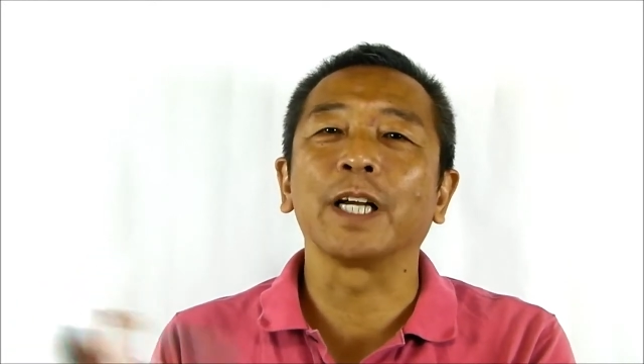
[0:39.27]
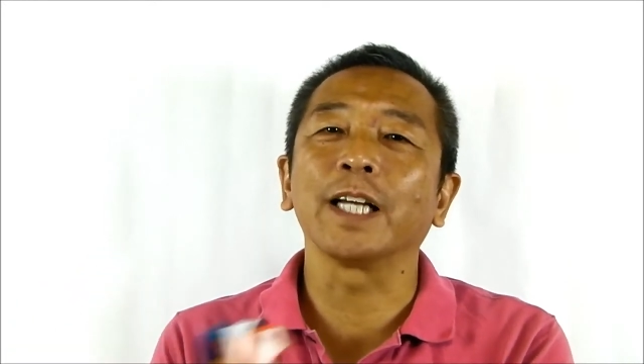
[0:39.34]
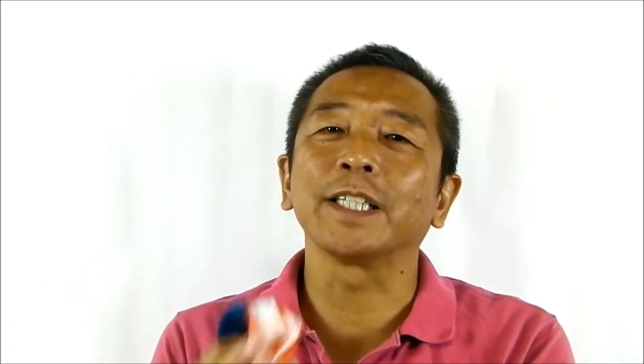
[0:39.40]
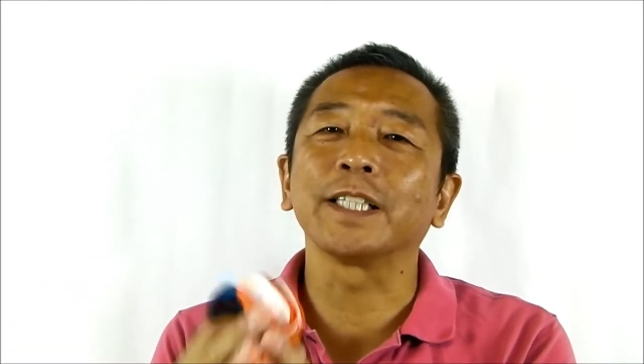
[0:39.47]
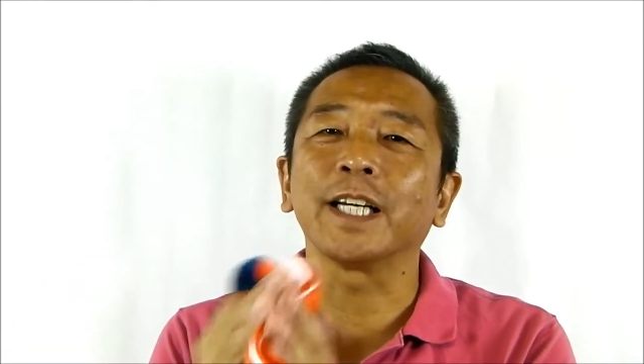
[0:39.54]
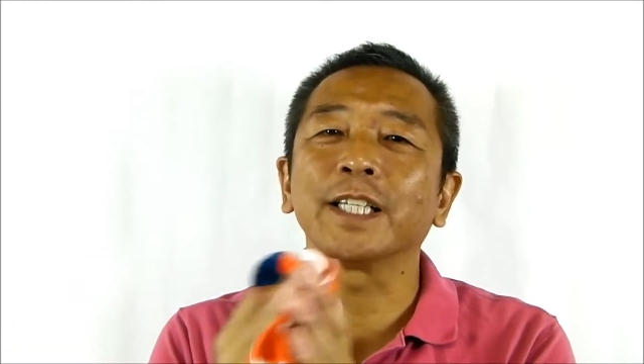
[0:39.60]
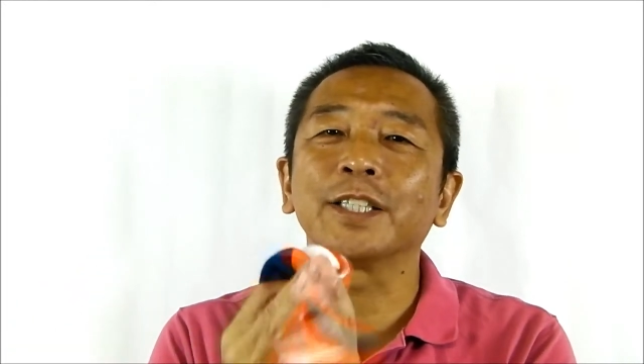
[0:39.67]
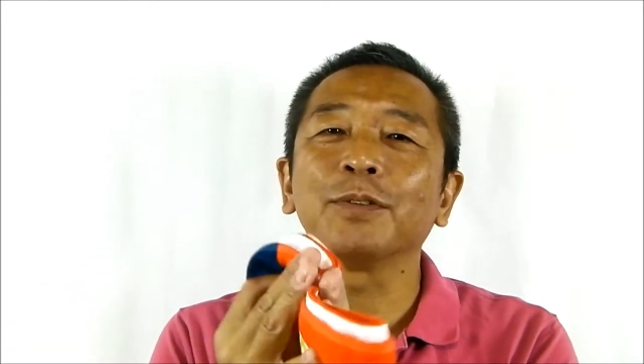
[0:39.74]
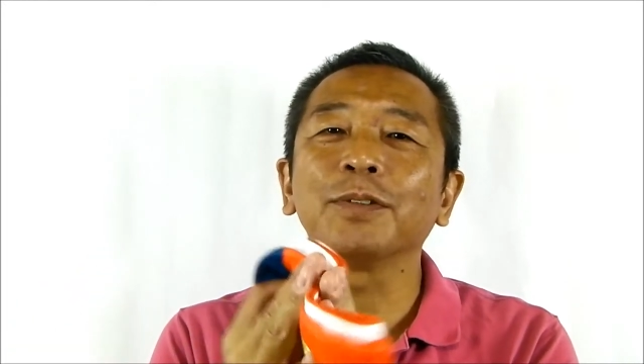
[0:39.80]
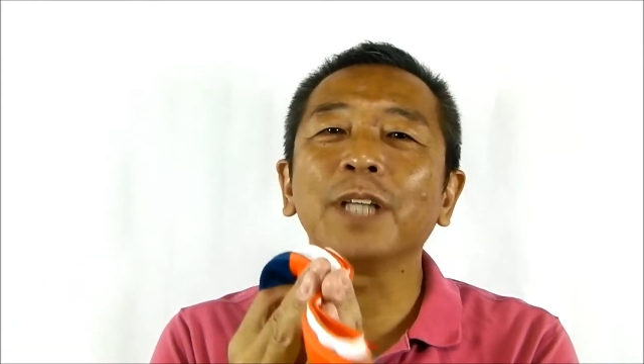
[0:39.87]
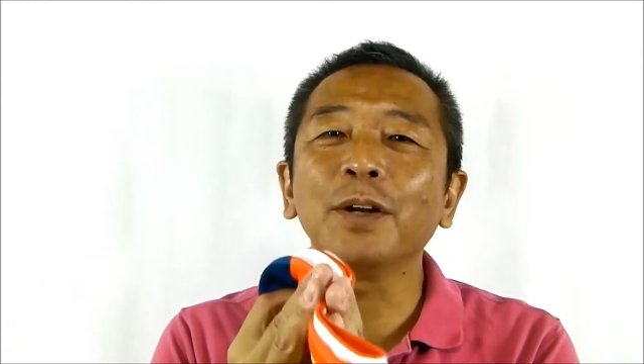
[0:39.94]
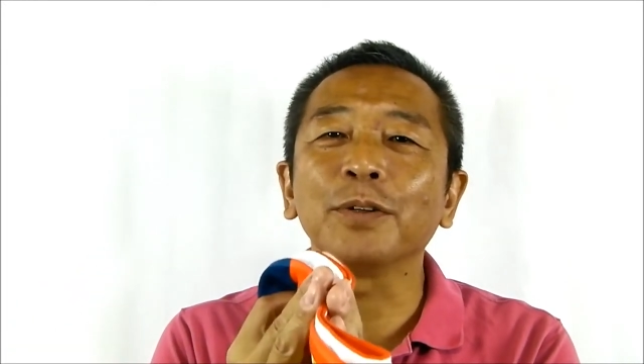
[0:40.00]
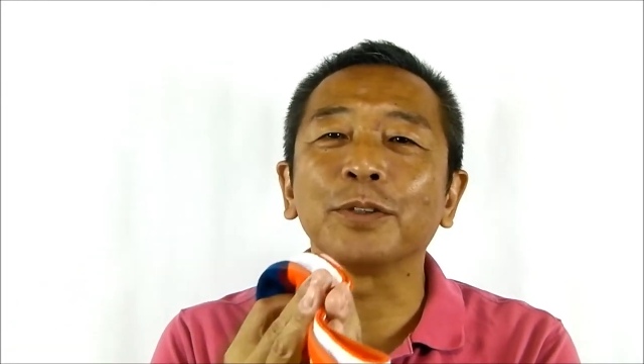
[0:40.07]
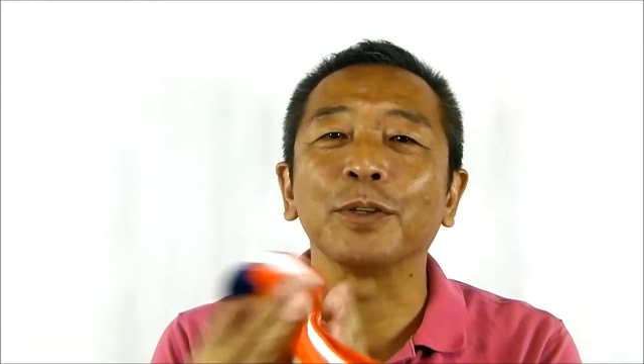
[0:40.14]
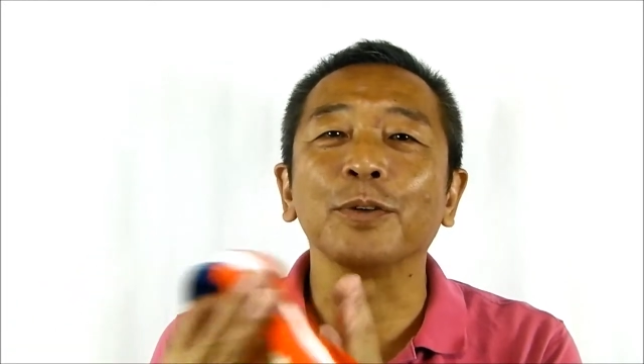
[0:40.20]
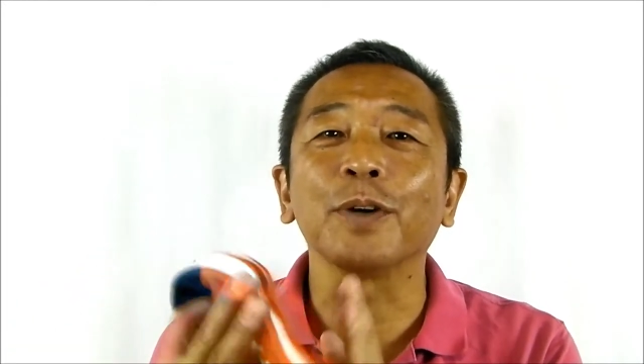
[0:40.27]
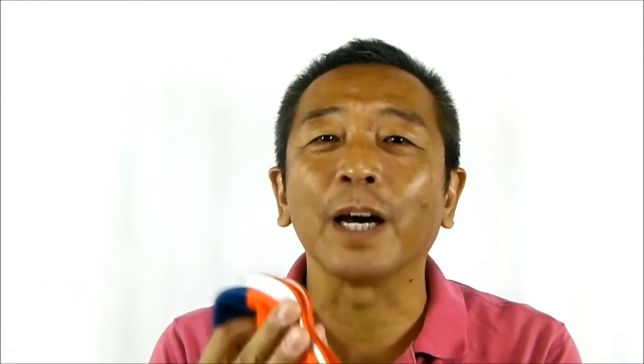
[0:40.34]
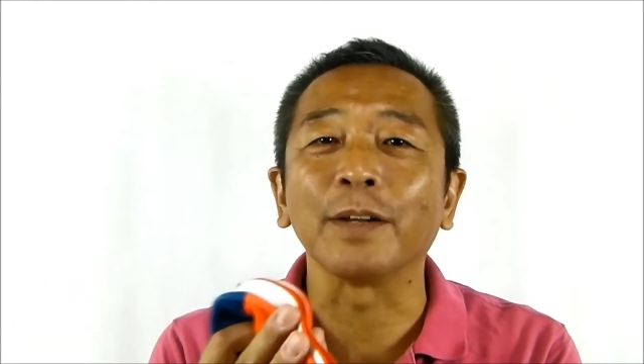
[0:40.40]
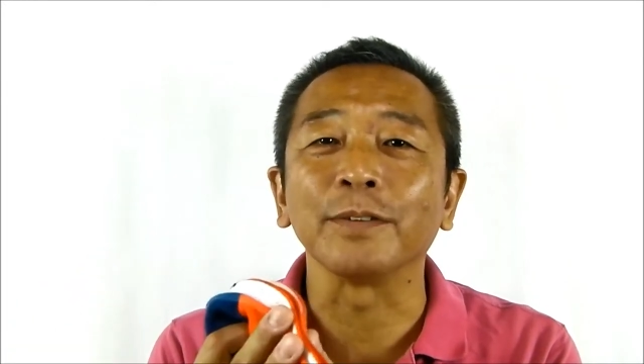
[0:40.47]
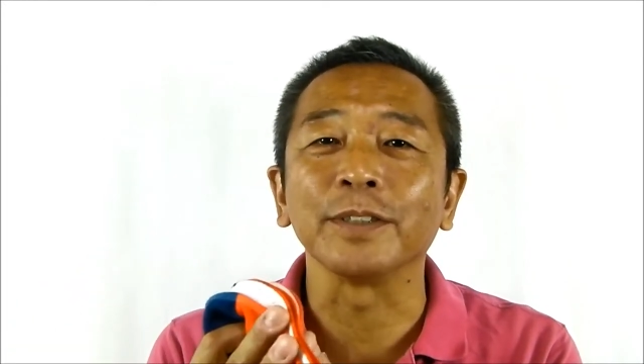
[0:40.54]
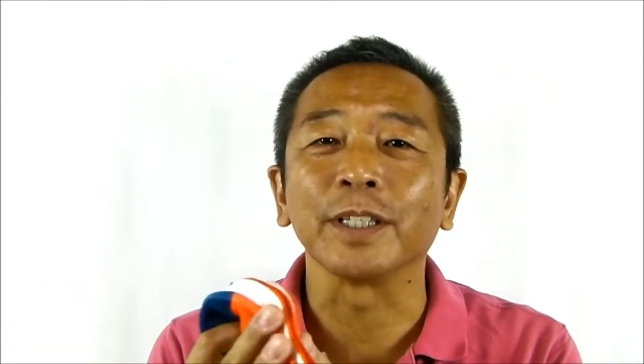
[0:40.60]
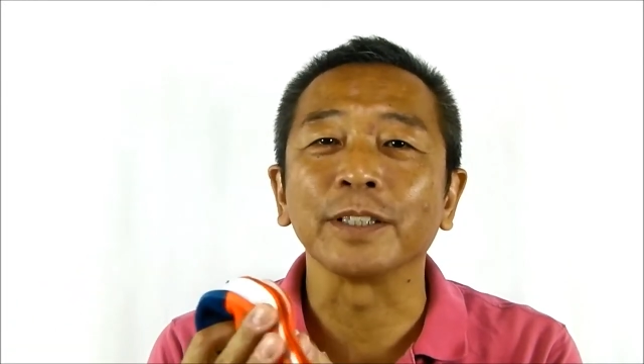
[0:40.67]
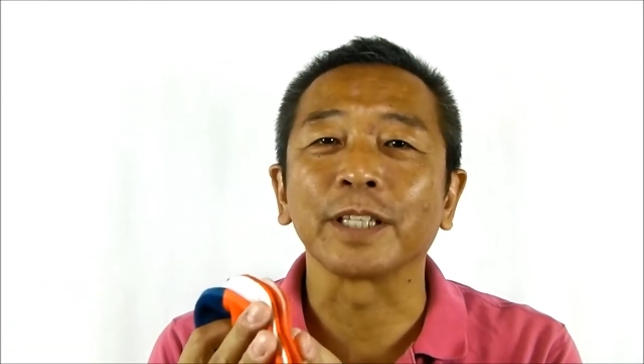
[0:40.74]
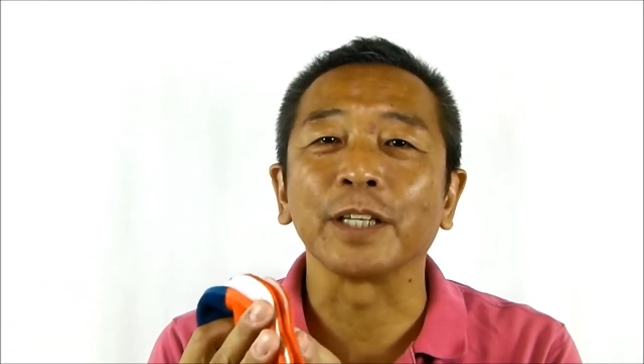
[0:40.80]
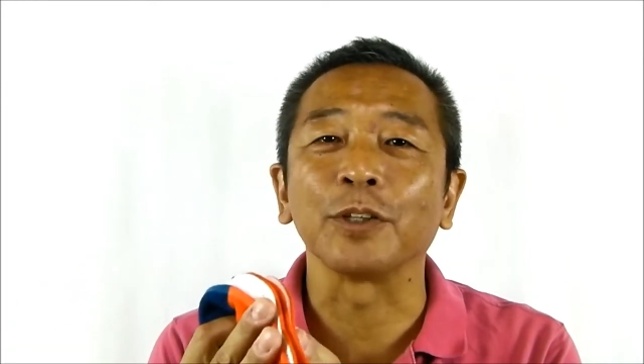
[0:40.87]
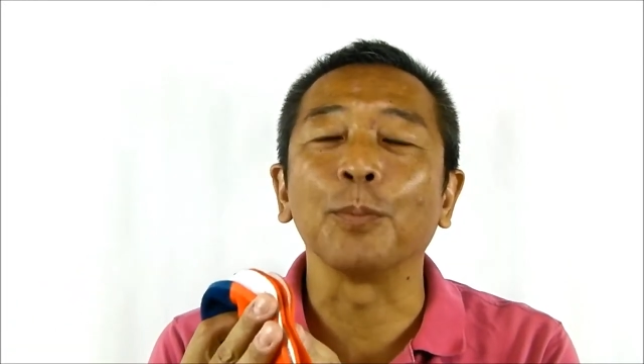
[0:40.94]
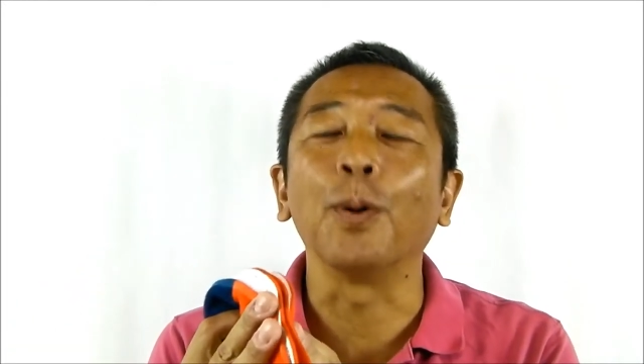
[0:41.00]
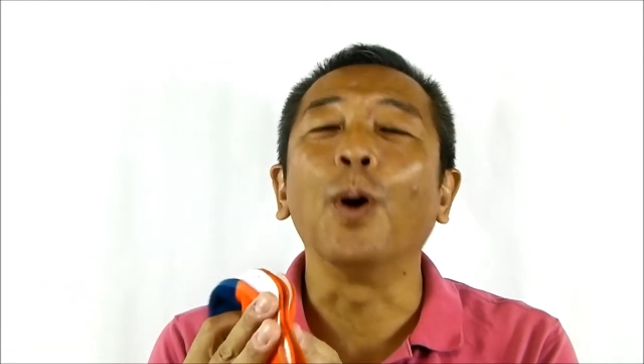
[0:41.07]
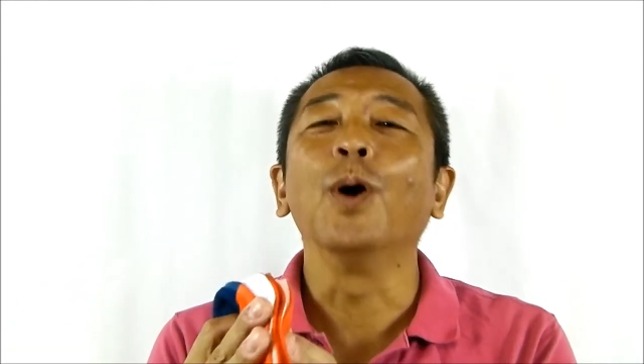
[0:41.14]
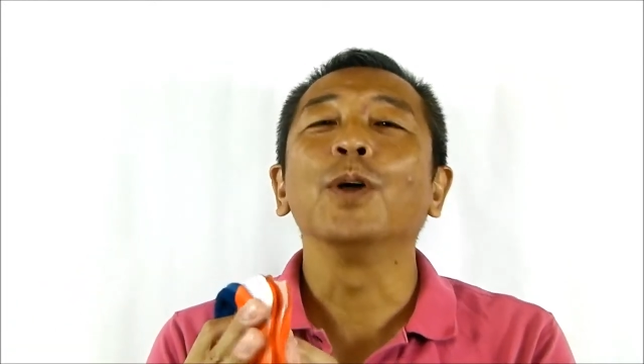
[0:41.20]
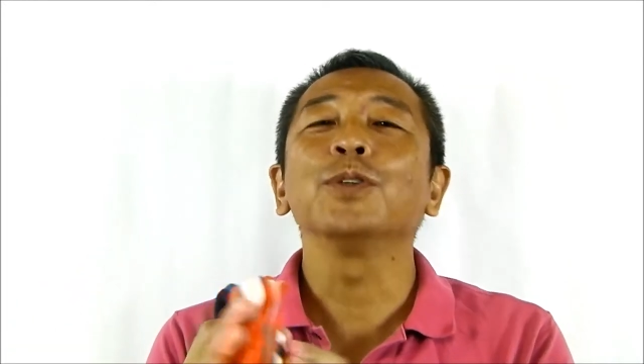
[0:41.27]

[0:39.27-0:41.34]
てガチガチのタオルっていうのがあるんですけども、